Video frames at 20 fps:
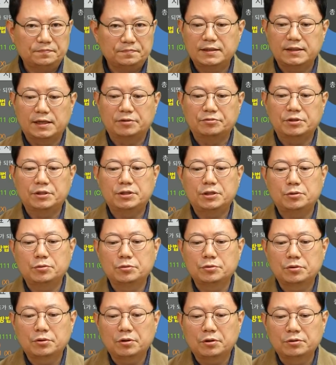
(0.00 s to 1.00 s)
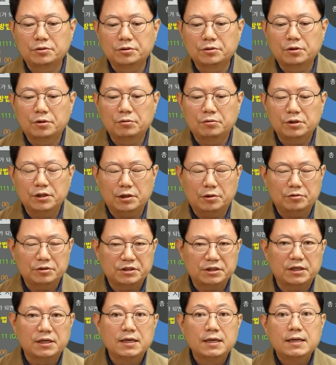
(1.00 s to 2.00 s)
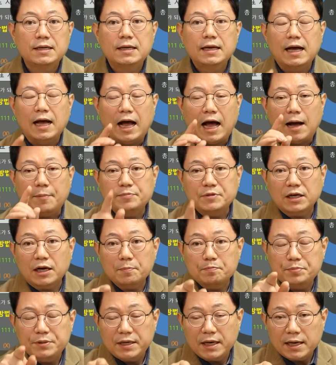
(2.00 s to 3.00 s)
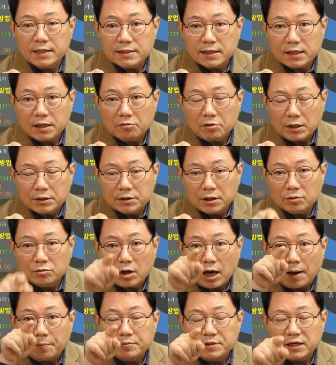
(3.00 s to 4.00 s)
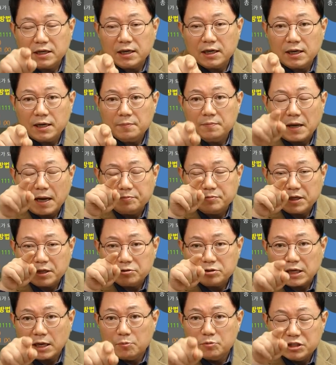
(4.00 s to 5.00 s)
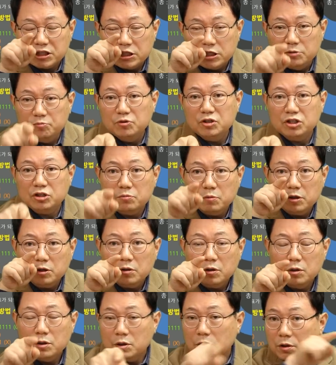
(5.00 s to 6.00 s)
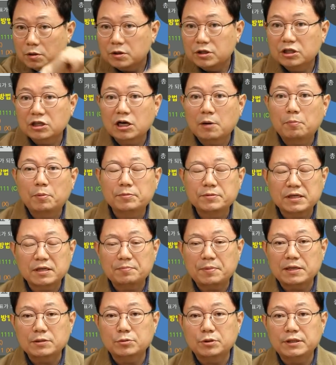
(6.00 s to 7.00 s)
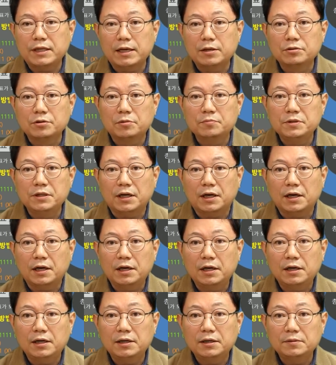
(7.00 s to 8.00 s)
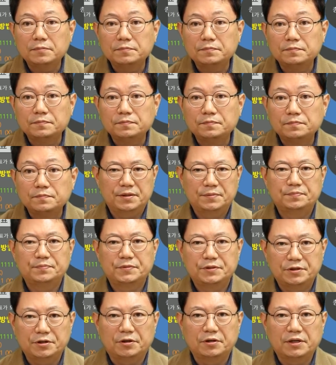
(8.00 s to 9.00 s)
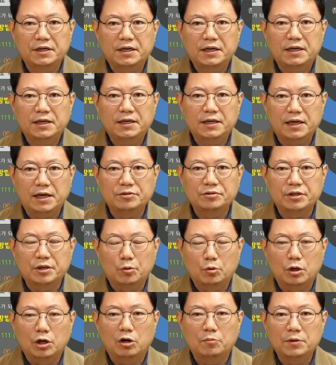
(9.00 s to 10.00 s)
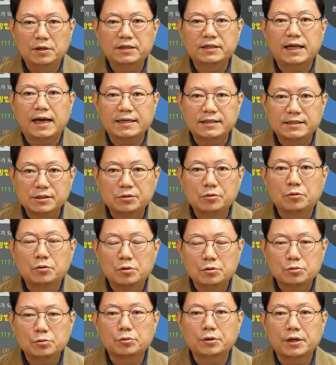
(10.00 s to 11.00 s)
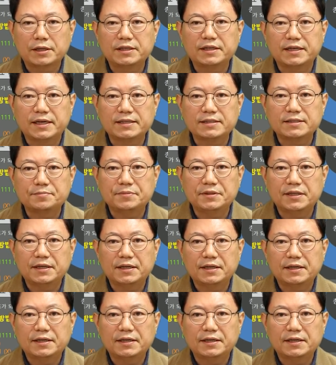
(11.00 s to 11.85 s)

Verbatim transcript: 나중에 최종적으로 어떤 결론이 나올지 앞차가 피해자라고 하더라도 앞차가 앞차에도 잘못이 일부 있으면 특허 폭생의 뺑소니 되는 겁니다. 결과 나중에 올라오면 다시 또 소개해드리겠습니다.